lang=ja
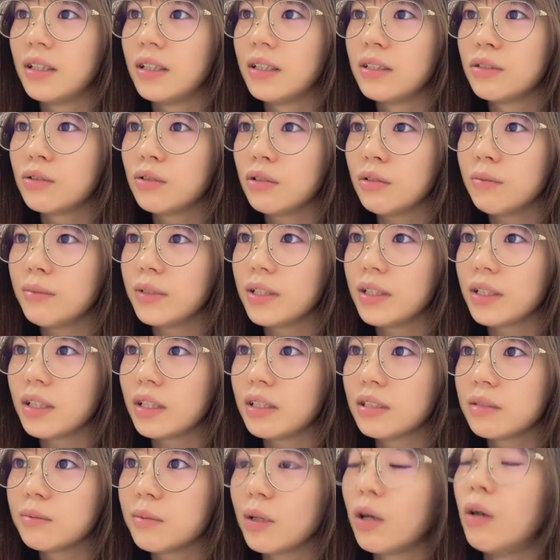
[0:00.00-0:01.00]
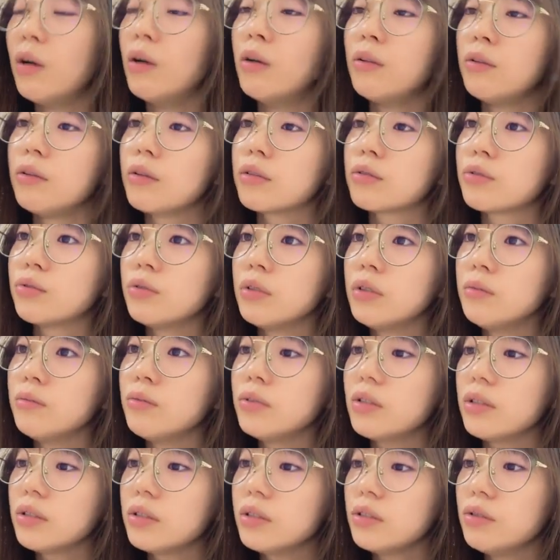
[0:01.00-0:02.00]
そうめんに缶詰あなんかそれ
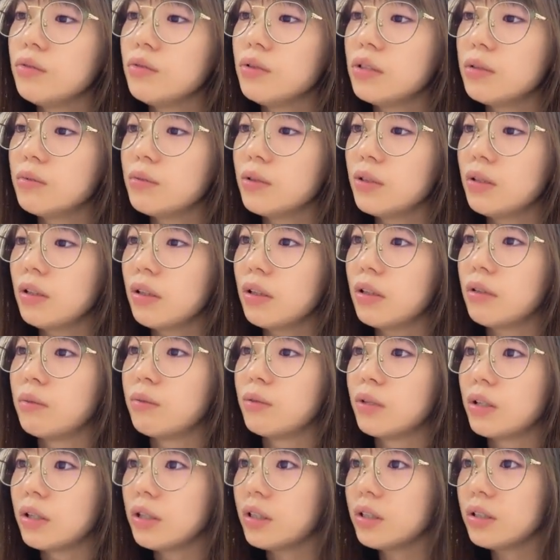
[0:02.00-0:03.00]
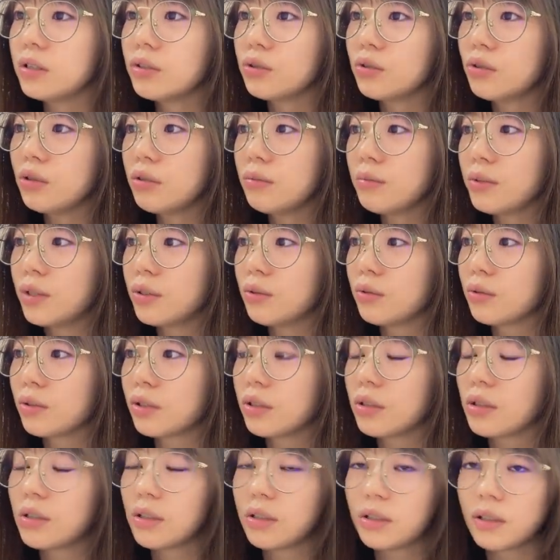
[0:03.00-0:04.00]
昔うちもやってたかも流しそうめんの
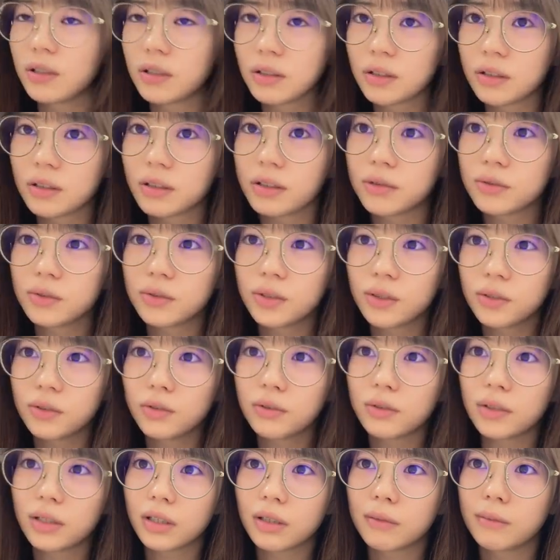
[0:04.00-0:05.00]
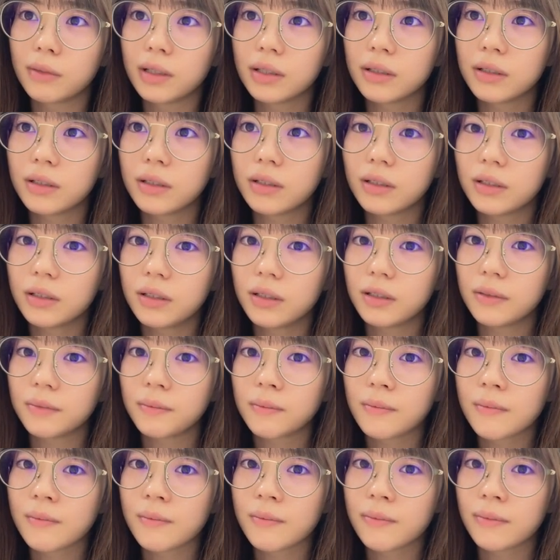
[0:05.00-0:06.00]
機械があってそれのなんか真ん中に
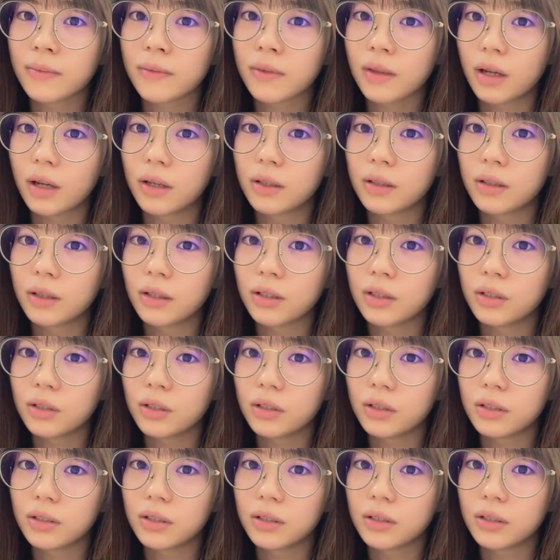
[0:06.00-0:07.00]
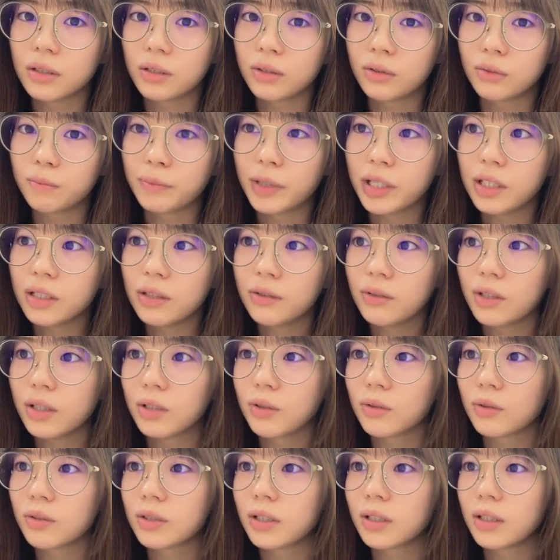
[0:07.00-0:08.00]
なんかひあのペンギンの絵が
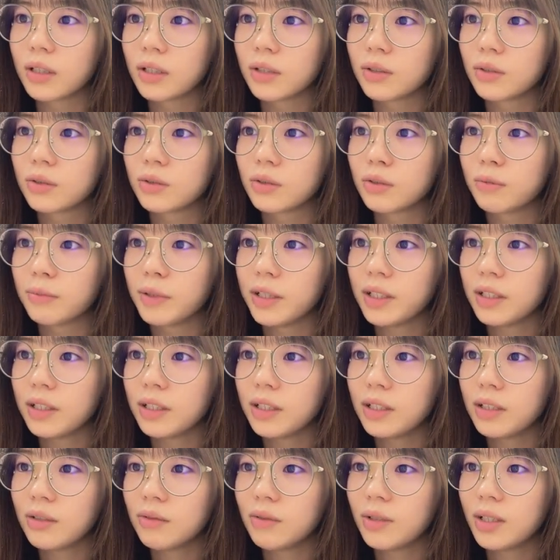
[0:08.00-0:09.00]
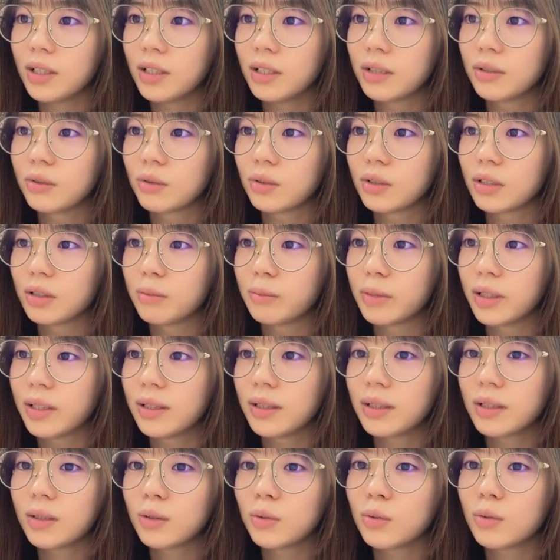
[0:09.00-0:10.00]
載ってたんだけどそのペンギンの絵が載って真ん
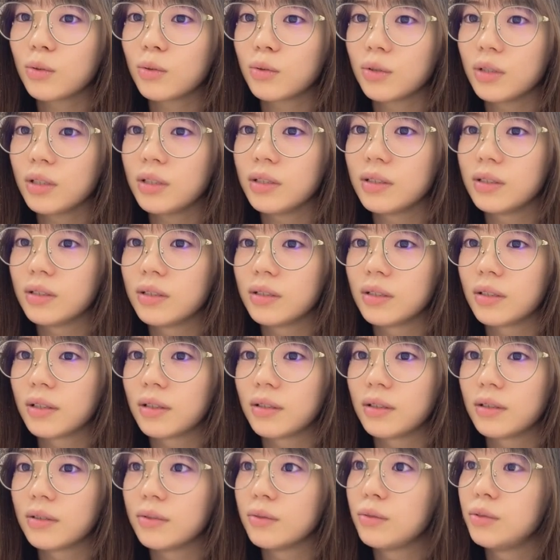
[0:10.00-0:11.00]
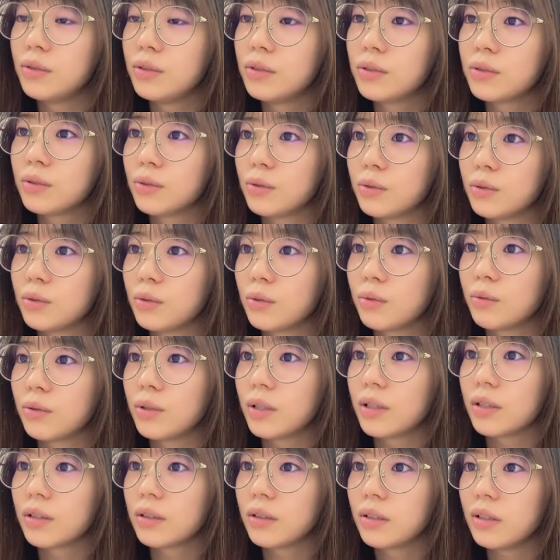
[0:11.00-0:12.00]
中のとこになんかフルーツ置くとこ
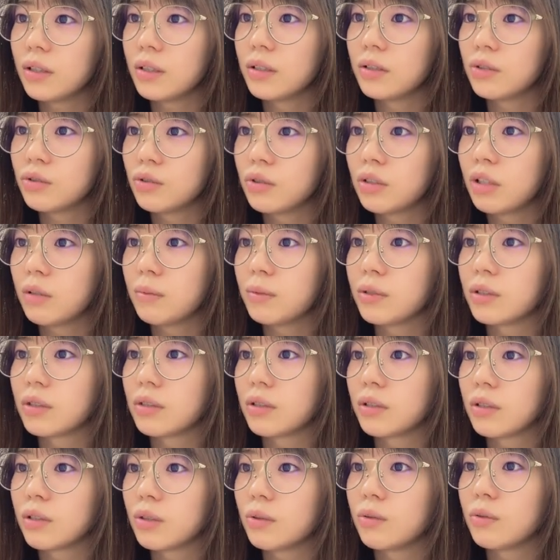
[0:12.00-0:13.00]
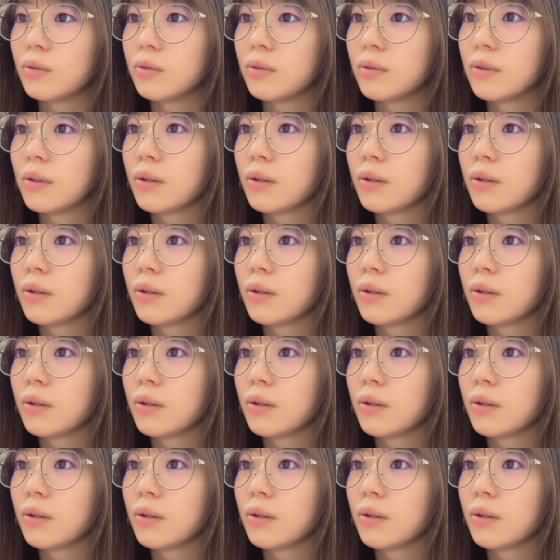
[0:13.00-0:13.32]
があって一緒に食べてたけど